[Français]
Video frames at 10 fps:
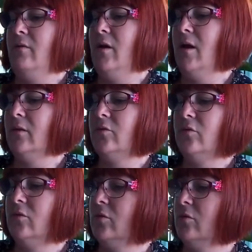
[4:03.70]
Voilà,
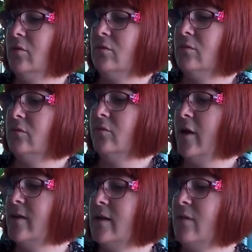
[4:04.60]
donc, euh,
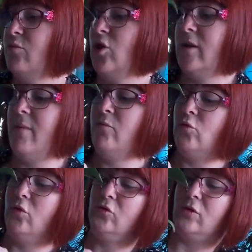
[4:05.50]
ouais. J'en ai même
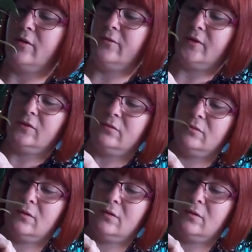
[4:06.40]
une autre, là, en fait.